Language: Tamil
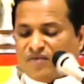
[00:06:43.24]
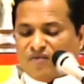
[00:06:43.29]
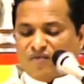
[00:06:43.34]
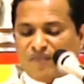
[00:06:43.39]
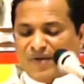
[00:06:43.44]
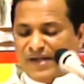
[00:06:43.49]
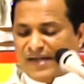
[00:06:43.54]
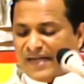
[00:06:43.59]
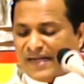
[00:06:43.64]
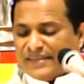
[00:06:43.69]

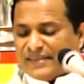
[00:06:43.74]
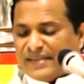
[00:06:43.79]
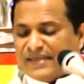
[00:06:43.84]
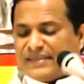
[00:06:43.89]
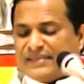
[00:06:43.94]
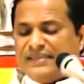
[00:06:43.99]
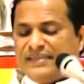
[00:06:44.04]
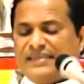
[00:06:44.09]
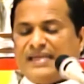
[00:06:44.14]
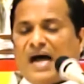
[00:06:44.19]

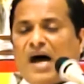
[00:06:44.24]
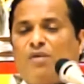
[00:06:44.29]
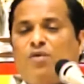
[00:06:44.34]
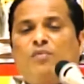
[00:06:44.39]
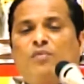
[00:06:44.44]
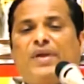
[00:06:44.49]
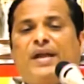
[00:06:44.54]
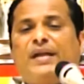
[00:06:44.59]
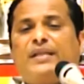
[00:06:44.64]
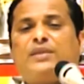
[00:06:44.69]
விண்ணகத்திற்கு
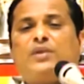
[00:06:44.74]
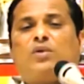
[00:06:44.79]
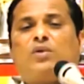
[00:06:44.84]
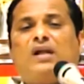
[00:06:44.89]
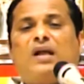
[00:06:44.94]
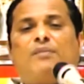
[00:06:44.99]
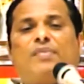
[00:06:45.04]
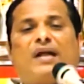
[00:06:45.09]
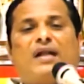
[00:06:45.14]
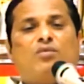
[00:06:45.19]
நாமும்
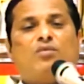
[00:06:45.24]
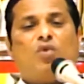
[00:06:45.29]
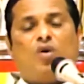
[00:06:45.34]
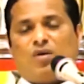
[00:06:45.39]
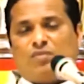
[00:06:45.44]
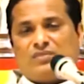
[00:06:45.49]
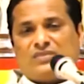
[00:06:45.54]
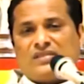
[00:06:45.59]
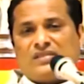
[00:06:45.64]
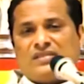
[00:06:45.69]

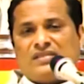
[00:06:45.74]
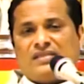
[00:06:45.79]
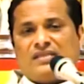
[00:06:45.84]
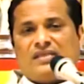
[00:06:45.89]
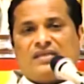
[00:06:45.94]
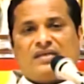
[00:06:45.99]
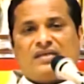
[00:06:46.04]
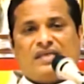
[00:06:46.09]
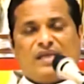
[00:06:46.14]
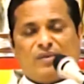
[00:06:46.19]
எடுத்துக்கொள்ளப்படுவோம்
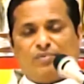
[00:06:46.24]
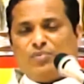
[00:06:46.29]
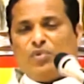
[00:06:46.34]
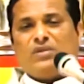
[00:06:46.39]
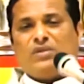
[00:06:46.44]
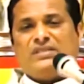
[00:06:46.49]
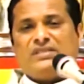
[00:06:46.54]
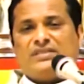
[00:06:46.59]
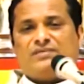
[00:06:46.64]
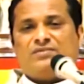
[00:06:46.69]

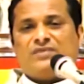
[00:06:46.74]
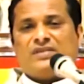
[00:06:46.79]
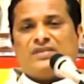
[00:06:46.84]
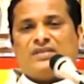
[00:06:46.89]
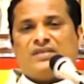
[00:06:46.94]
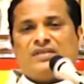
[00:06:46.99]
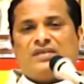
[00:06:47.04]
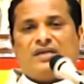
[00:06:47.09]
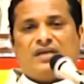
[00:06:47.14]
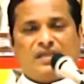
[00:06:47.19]
எப்போது
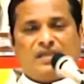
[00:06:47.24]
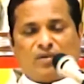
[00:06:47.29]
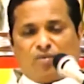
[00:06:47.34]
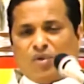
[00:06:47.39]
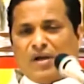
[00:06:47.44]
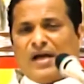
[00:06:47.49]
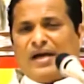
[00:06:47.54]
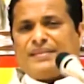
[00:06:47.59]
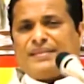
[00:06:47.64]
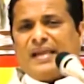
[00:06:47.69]
இந்த
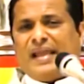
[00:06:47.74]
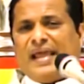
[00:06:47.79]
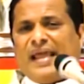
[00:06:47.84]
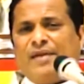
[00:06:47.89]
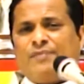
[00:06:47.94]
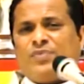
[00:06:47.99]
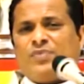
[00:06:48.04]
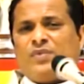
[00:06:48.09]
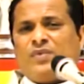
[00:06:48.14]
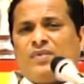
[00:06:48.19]
உலகத்திலே
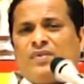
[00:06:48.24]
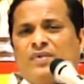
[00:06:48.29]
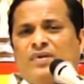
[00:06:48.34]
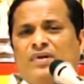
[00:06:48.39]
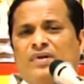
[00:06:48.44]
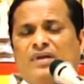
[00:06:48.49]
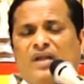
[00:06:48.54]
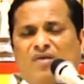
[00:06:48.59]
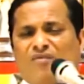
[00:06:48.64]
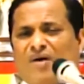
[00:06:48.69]

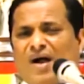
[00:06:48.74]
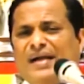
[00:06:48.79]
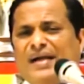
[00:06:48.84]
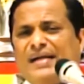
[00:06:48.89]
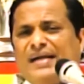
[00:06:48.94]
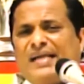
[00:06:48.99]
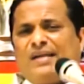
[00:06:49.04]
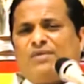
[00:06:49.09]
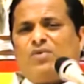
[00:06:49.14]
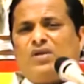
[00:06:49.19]
நாம்
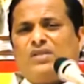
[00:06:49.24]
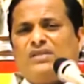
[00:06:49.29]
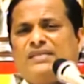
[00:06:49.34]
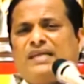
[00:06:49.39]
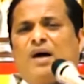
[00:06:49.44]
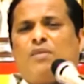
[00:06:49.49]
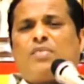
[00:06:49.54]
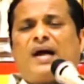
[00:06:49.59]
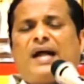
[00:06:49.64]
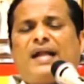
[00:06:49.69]
வாழ்கிற பொழுது
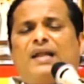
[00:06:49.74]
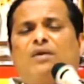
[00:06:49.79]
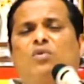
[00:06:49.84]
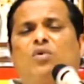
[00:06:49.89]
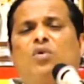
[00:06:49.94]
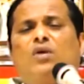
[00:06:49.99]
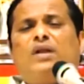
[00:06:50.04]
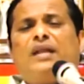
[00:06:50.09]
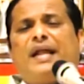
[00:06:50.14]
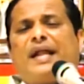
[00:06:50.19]
நாம்
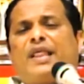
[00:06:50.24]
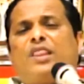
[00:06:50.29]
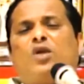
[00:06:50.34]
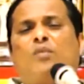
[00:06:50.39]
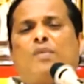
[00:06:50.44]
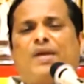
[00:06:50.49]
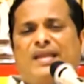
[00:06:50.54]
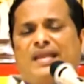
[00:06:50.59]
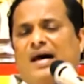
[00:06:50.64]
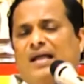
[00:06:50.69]
கடவுளோடு
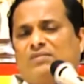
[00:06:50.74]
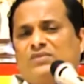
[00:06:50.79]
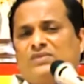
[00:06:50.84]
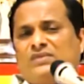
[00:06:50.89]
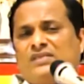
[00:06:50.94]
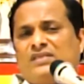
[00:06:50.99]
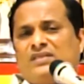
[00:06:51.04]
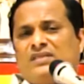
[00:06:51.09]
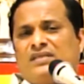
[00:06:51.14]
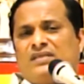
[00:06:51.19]
நடந்தோம் என்றார்
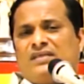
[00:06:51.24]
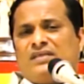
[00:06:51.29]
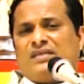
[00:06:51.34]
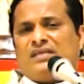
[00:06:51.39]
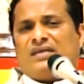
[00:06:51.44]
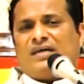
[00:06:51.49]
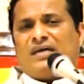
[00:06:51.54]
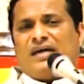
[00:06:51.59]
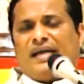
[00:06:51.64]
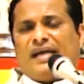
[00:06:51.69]

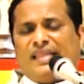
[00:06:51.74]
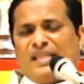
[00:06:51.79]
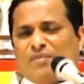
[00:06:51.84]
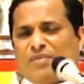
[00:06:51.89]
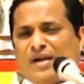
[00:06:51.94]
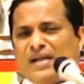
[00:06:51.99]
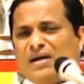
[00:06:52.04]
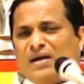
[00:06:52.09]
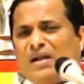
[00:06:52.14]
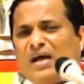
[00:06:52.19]
இந்த
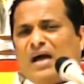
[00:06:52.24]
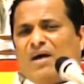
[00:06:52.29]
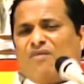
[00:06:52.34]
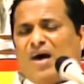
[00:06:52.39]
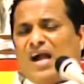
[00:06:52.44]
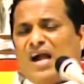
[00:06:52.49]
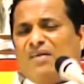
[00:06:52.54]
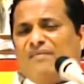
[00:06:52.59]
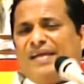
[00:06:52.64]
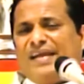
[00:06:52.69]
மண்ண
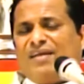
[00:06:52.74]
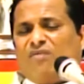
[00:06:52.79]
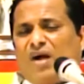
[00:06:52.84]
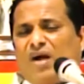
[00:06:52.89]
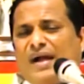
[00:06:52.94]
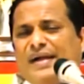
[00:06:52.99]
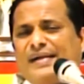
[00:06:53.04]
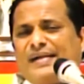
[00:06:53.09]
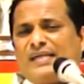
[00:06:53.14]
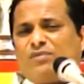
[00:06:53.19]
வாழ்வை நாம்
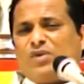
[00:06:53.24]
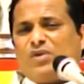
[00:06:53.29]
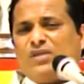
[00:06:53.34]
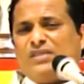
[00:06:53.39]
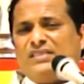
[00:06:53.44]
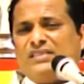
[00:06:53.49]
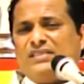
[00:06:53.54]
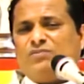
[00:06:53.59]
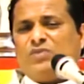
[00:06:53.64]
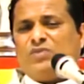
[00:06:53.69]
வாழ்கிற
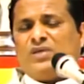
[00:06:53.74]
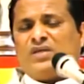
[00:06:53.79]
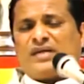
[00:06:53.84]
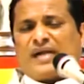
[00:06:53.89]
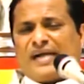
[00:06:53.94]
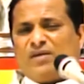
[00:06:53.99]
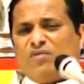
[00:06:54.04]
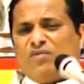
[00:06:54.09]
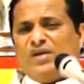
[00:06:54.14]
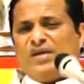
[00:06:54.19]
பொழுது
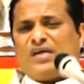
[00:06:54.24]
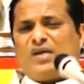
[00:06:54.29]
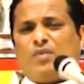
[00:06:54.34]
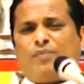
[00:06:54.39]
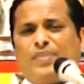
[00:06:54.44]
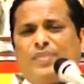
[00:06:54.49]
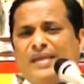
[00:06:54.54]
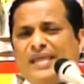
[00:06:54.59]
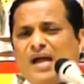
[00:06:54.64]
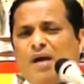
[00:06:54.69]
கடவுளுக்கு
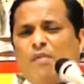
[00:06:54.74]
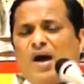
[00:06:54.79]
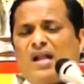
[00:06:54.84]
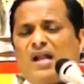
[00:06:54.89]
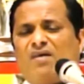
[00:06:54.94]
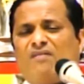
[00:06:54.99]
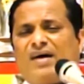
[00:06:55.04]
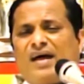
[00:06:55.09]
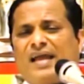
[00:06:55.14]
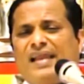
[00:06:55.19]
பிரியமான
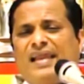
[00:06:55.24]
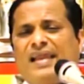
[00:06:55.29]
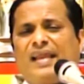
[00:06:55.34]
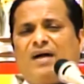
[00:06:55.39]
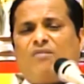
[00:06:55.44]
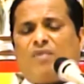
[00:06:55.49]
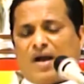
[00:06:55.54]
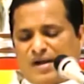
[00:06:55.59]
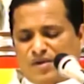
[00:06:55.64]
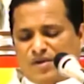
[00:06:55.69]
வகையிலே
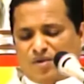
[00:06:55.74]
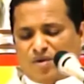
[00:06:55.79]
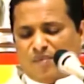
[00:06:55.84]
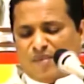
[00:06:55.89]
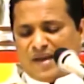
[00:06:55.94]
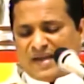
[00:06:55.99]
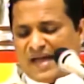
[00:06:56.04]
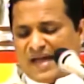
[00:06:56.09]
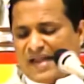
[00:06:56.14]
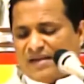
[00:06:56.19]
நாம் வாழ்ந்தோம்
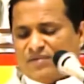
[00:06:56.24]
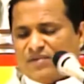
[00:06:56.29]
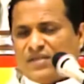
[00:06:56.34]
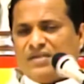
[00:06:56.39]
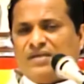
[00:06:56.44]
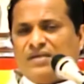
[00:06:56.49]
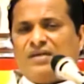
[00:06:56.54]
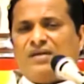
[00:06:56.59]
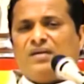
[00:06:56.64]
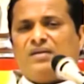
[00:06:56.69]
என்றால்
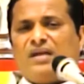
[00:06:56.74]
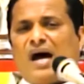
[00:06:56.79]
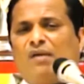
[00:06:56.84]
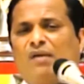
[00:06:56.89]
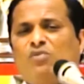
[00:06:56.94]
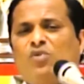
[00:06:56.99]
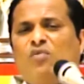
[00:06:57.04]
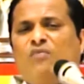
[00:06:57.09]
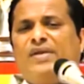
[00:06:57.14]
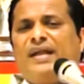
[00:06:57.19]

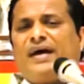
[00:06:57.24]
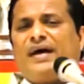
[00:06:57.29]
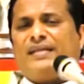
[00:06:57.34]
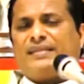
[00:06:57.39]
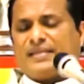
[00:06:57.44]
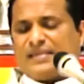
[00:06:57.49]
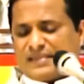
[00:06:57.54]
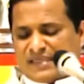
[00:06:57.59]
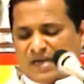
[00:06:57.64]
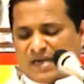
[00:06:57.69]
நாமும்
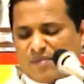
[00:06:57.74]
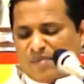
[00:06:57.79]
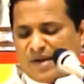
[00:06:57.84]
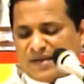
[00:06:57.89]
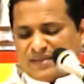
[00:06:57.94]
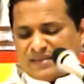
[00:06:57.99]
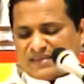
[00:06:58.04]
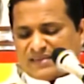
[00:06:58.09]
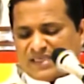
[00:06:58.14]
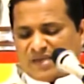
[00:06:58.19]
விண்ணகத்திற்கு நாம்
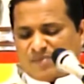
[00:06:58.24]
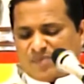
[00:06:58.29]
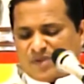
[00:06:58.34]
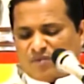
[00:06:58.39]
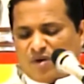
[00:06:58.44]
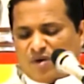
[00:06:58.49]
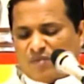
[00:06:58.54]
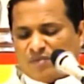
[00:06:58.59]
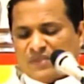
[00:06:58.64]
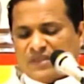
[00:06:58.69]
எடுத்து
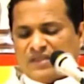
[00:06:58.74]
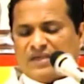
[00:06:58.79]
செல்லப்படுவோம்